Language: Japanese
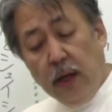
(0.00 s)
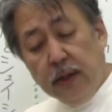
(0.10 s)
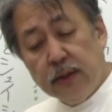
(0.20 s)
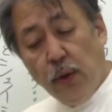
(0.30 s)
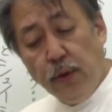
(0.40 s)

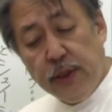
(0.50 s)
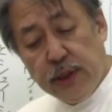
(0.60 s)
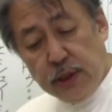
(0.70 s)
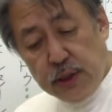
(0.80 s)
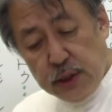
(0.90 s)
そう
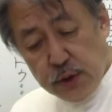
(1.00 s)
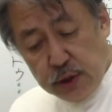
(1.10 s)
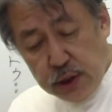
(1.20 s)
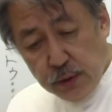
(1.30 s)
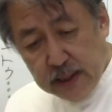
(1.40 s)
一日中
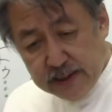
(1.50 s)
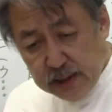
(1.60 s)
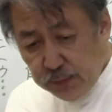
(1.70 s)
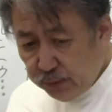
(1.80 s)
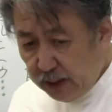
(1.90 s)
潮風
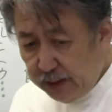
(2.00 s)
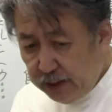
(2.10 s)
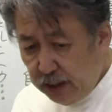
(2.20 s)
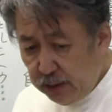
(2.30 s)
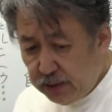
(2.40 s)
に吹かれ
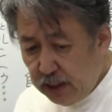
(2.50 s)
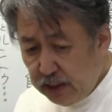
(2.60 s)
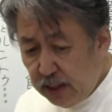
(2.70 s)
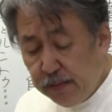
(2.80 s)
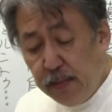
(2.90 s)
ているせいで